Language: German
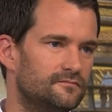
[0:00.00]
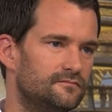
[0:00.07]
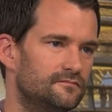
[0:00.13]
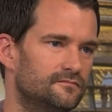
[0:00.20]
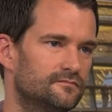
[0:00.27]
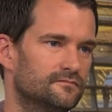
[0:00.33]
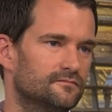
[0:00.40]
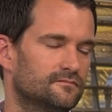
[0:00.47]

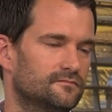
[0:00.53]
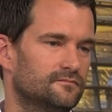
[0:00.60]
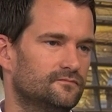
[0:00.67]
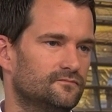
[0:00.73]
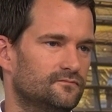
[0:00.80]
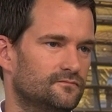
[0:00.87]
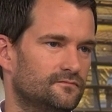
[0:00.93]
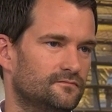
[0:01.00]
jetzt irgendwie
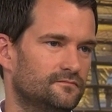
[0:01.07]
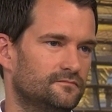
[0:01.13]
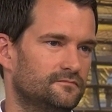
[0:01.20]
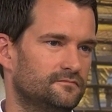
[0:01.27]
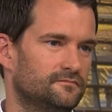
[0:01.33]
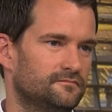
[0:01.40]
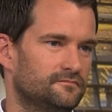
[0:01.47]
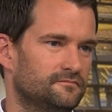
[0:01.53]
mit
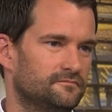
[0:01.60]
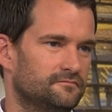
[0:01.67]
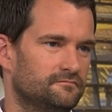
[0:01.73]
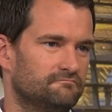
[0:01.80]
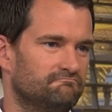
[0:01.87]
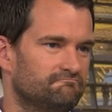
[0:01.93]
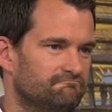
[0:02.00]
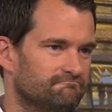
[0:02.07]
Geschenken
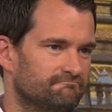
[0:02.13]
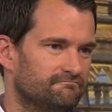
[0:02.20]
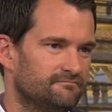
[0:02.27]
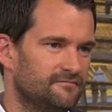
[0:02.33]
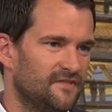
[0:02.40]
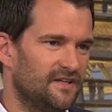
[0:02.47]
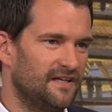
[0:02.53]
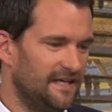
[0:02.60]
geworben
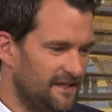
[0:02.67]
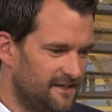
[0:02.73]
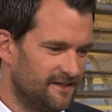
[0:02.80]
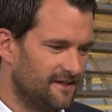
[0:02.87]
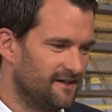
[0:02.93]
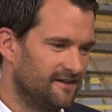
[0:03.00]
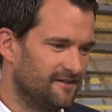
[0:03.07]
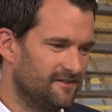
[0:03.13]
werden.
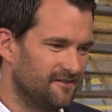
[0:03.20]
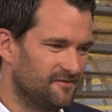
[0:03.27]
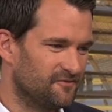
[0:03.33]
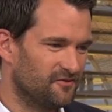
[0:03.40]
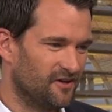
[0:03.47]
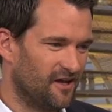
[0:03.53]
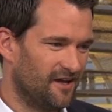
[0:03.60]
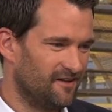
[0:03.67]
Ich äh, äh
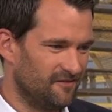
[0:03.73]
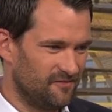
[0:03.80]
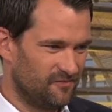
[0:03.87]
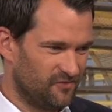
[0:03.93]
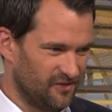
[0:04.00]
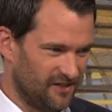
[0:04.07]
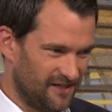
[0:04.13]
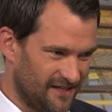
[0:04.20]

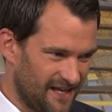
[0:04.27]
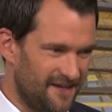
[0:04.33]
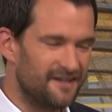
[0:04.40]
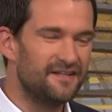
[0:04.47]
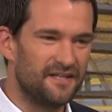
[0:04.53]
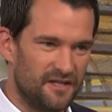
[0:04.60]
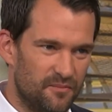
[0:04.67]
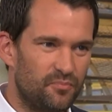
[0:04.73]

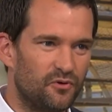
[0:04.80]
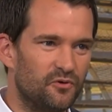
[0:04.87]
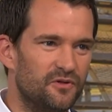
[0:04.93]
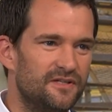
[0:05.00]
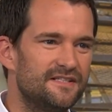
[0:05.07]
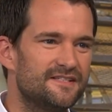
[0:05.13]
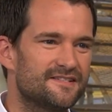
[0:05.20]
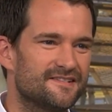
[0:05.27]
kenne den
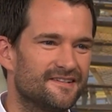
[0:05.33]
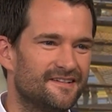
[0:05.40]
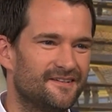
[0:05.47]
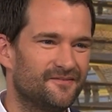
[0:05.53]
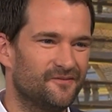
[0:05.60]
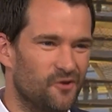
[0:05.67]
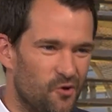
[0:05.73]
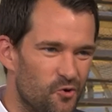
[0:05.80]
Impuls,
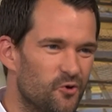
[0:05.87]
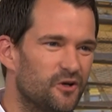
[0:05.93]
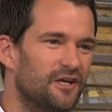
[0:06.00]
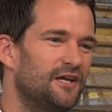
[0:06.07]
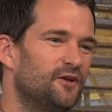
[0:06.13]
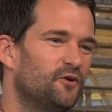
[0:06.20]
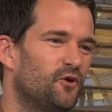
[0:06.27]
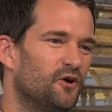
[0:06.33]
ähm, höre
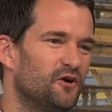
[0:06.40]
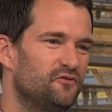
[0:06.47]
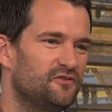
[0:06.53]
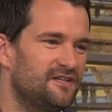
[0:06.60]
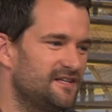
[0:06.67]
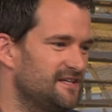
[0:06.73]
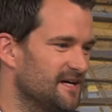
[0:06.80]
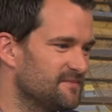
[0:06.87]
ihn
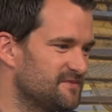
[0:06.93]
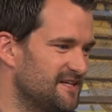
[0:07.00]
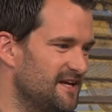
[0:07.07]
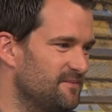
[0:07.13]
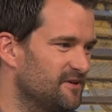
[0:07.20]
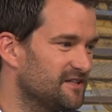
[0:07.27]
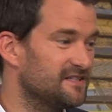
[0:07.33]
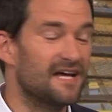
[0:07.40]
häufig. Ich habe
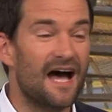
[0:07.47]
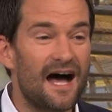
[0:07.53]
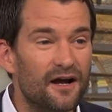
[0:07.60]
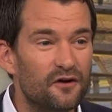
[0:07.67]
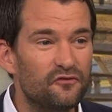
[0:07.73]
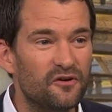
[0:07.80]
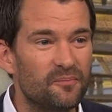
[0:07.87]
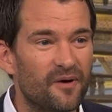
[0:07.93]
selber
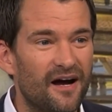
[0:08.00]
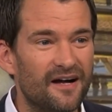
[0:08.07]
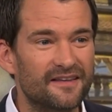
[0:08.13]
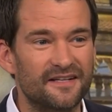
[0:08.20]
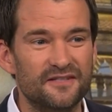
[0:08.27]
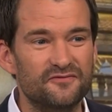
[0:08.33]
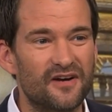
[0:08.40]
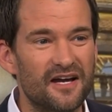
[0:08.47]
Tage
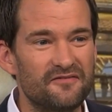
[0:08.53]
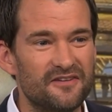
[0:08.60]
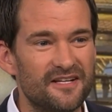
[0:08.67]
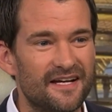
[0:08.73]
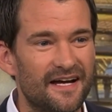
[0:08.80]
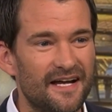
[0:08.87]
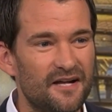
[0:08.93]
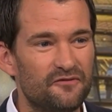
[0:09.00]
verbracht als
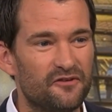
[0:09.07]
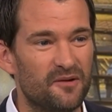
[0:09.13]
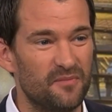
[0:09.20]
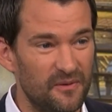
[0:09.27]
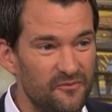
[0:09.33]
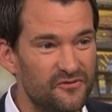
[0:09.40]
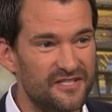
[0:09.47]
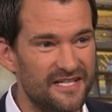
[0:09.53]
freiwilliger Helfer
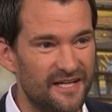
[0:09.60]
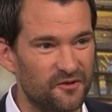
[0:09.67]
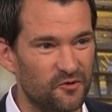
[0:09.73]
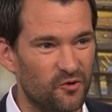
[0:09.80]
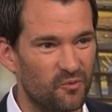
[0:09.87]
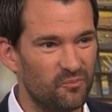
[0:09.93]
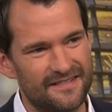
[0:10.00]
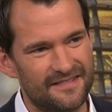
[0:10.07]
im
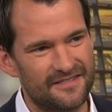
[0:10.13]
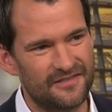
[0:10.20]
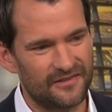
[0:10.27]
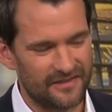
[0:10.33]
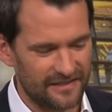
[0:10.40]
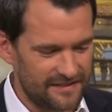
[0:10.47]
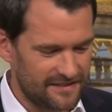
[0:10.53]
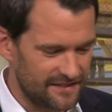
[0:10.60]
Impfzentrum. Es ist
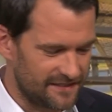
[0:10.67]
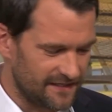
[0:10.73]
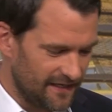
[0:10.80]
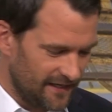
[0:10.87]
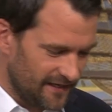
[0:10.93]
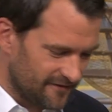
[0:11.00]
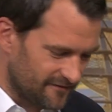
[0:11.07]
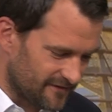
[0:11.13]
doch richtig,
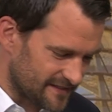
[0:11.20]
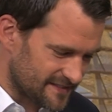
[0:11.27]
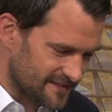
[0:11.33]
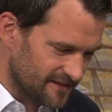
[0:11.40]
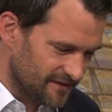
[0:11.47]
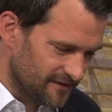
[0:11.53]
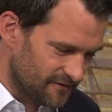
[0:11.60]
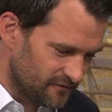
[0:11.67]

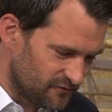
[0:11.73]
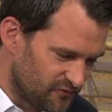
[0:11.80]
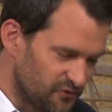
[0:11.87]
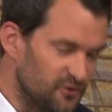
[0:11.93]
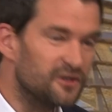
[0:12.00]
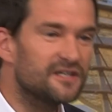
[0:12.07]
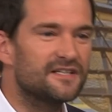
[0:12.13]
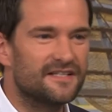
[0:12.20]
was
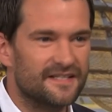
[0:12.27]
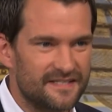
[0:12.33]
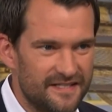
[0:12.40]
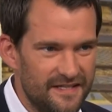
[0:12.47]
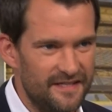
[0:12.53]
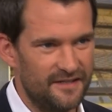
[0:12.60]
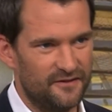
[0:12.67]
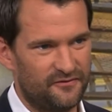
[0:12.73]
wirkt, das
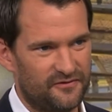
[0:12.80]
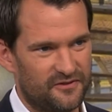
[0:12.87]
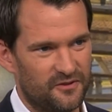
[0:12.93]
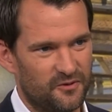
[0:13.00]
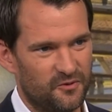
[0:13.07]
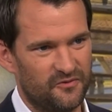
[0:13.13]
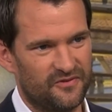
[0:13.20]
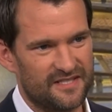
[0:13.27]

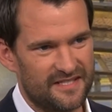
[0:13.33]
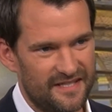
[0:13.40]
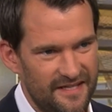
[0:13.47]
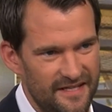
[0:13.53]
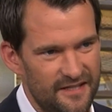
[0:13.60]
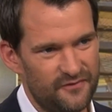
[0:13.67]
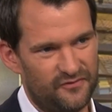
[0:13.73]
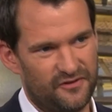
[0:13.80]
hilft. Und was
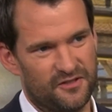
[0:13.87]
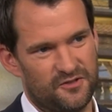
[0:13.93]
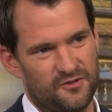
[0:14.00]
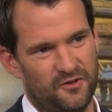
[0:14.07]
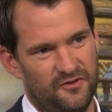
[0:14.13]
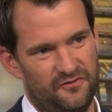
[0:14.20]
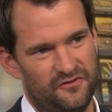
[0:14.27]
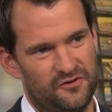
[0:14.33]
hilft, das
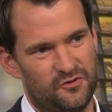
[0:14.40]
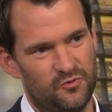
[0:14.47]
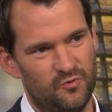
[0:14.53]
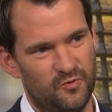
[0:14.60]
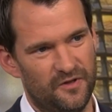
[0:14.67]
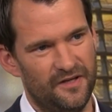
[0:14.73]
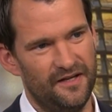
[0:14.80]
sollten wir tun.